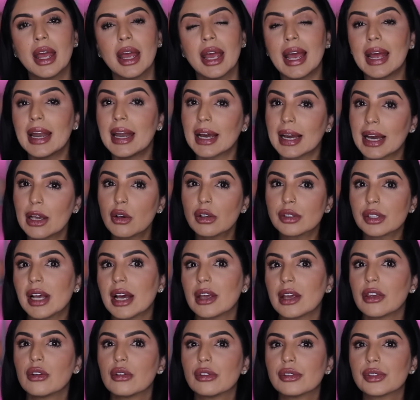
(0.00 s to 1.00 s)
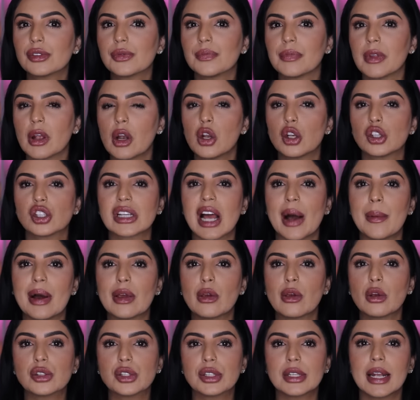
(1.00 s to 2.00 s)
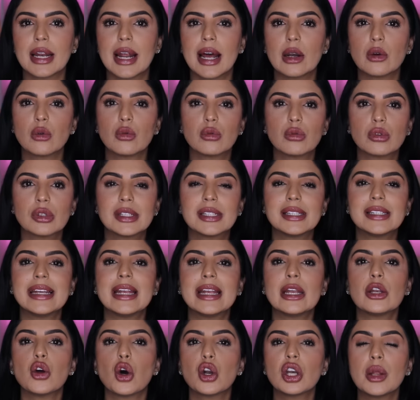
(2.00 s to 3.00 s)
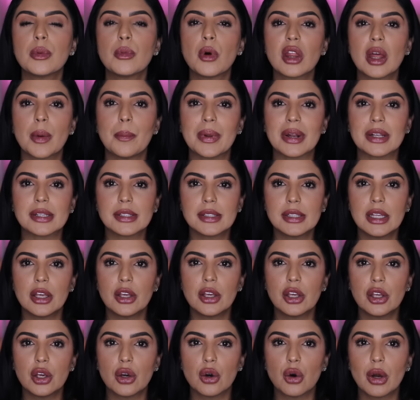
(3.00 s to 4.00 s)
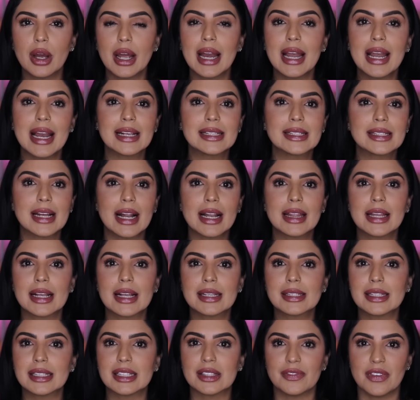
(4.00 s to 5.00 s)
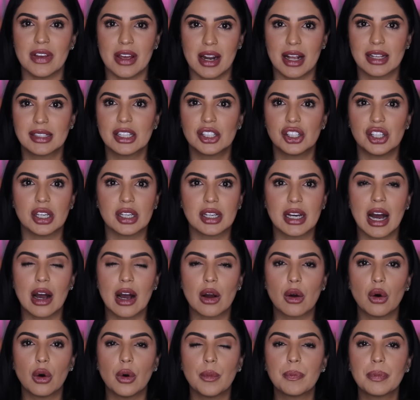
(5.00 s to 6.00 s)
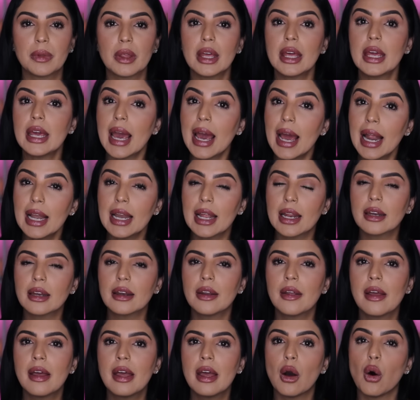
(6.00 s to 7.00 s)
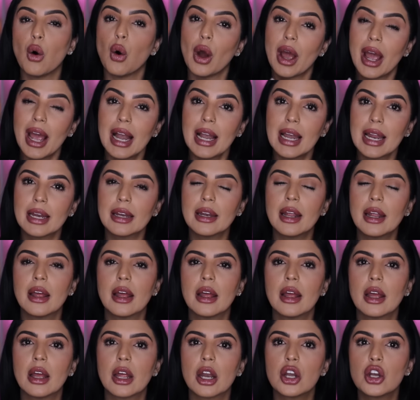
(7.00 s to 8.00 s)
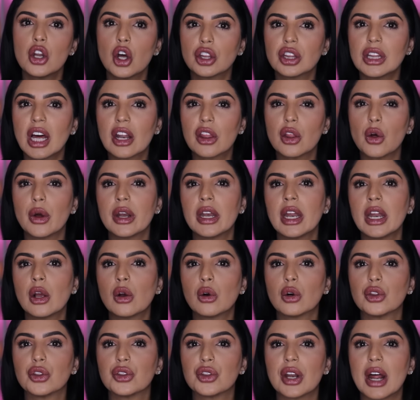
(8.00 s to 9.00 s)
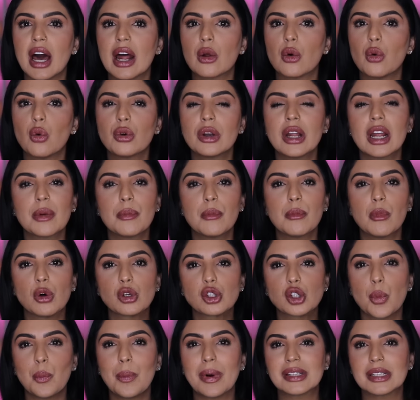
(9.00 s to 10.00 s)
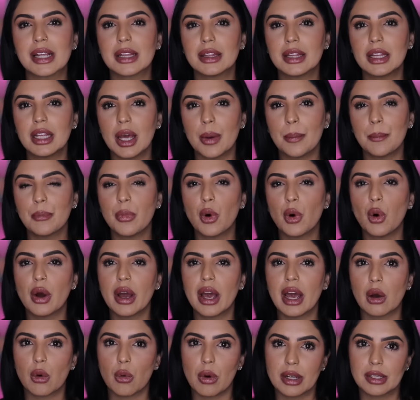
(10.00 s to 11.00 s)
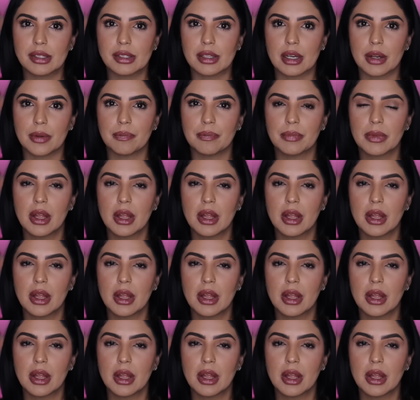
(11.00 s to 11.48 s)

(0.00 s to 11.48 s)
En aquellos años, los caballos eran un sinónimo de prestigio en las altas esferas de Chicago y Ellen o Helen no tardó en encontrar un hermoso pasatiempo ecuestre.